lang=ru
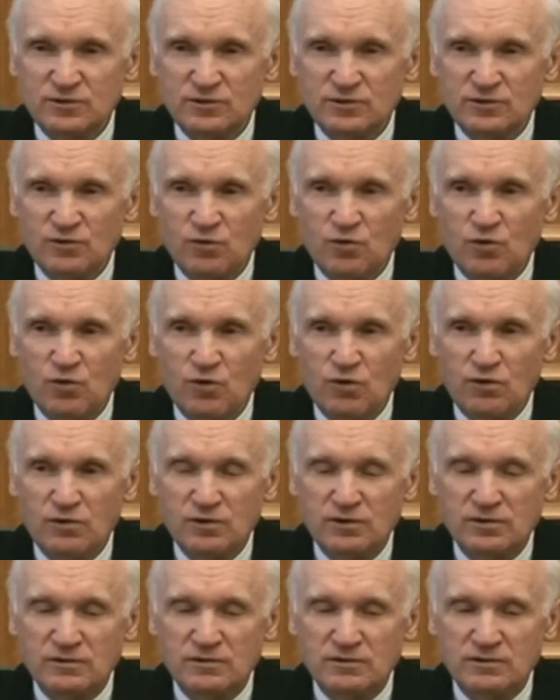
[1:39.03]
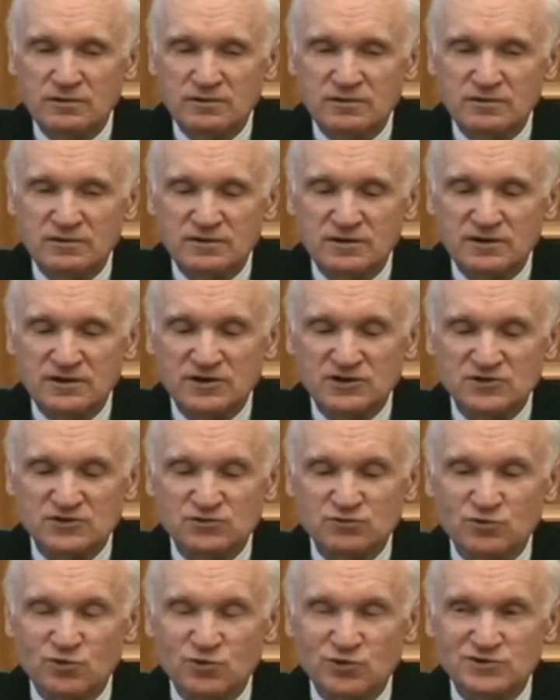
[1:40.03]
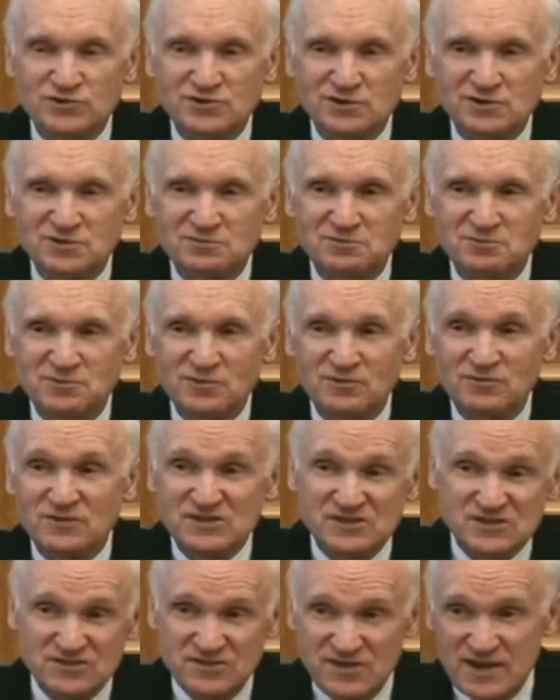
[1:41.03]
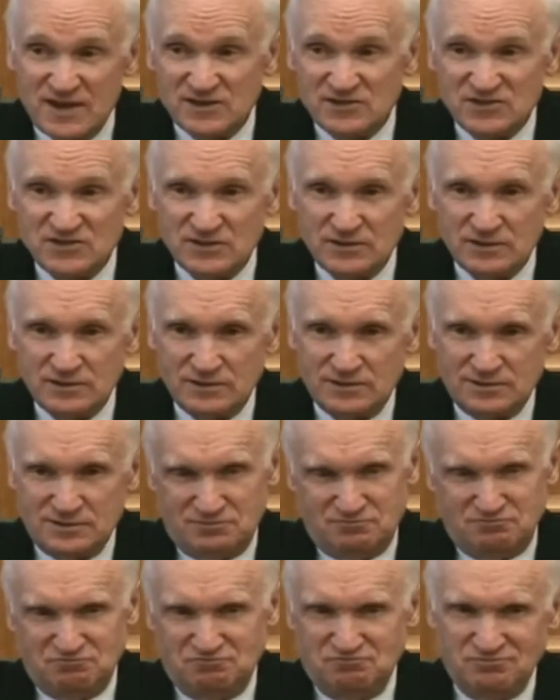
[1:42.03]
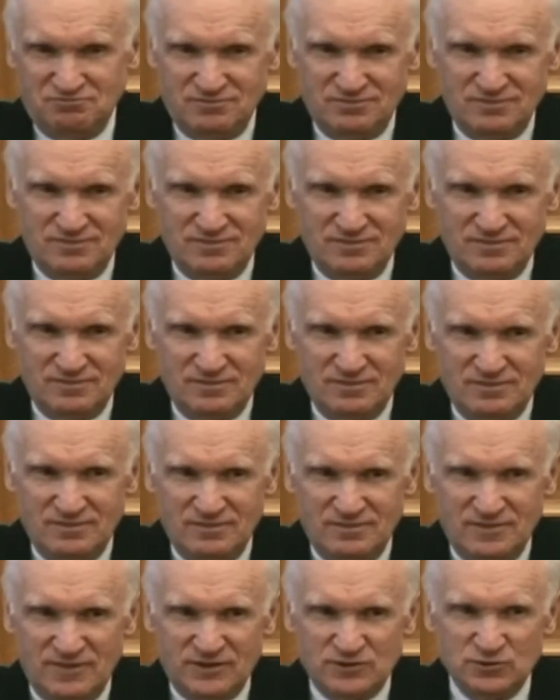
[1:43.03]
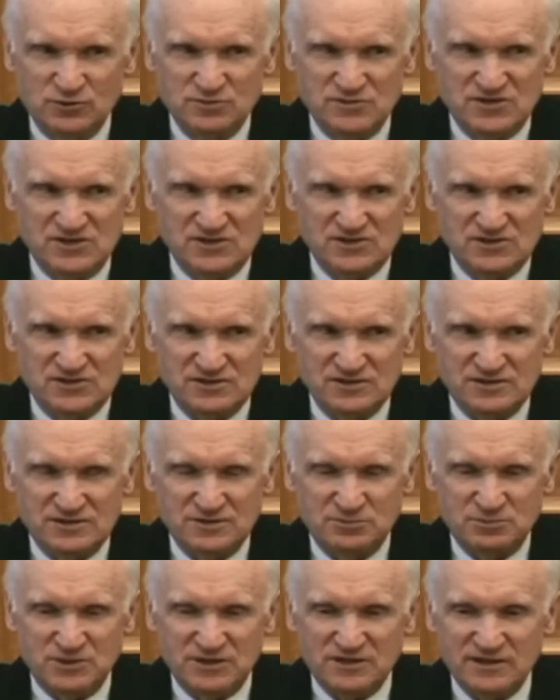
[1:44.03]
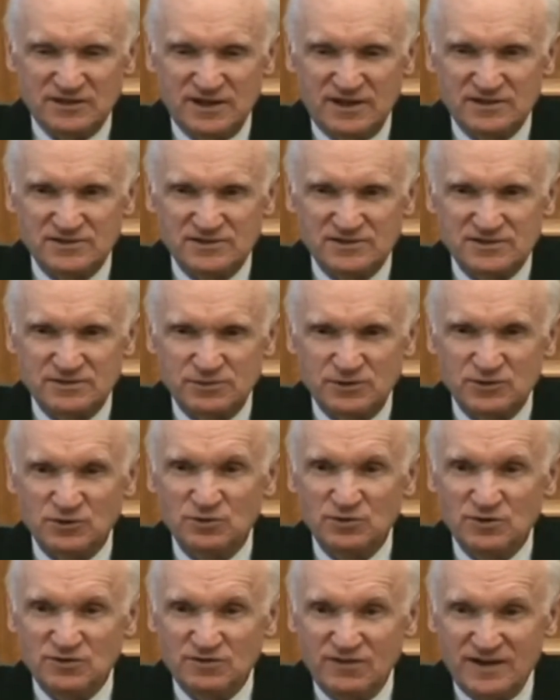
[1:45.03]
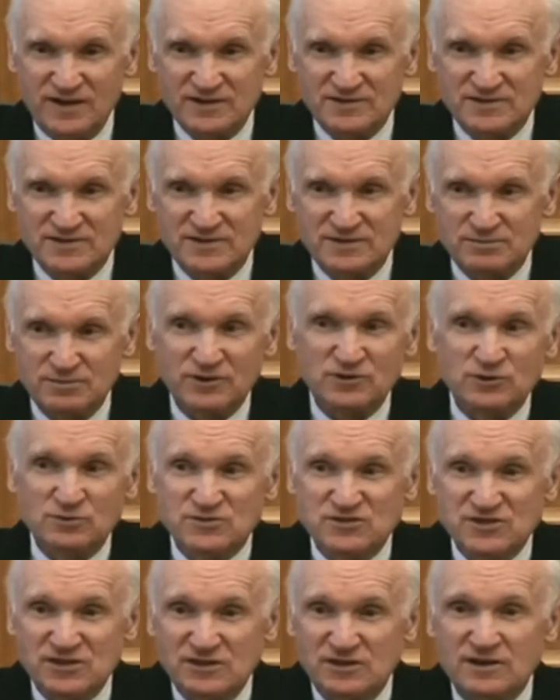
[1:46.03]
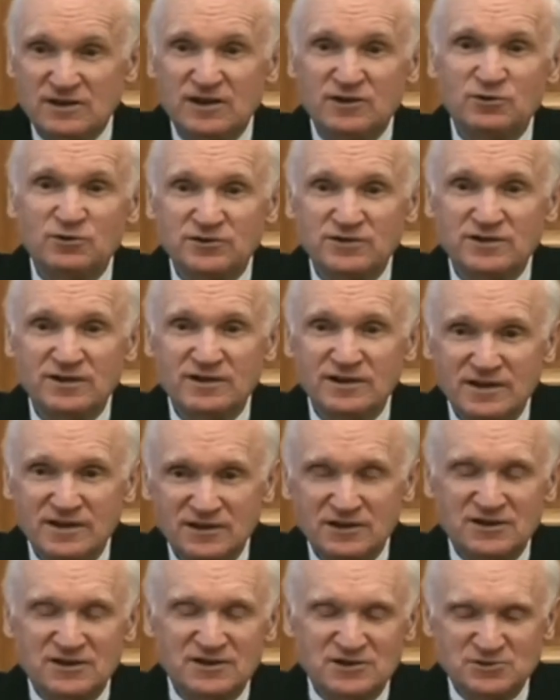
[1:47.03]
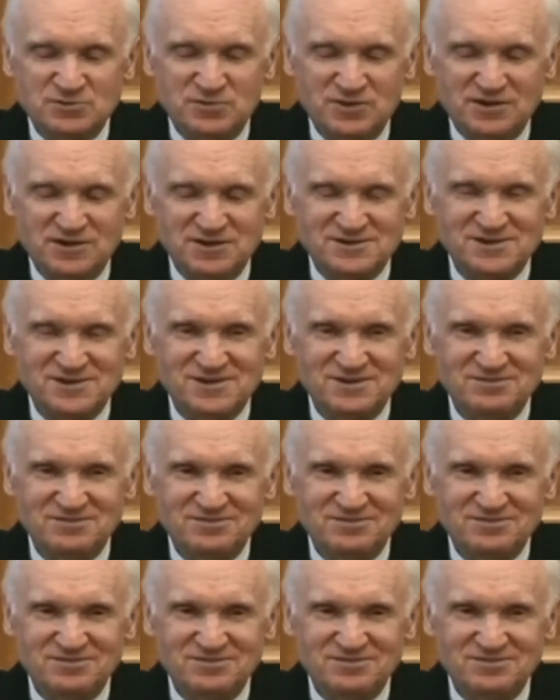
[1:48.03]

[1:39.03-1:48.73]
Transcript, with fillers: о разводе в известиях, потом 10, 15, потом 20, потом целые колонки, и, наконец, прекратили.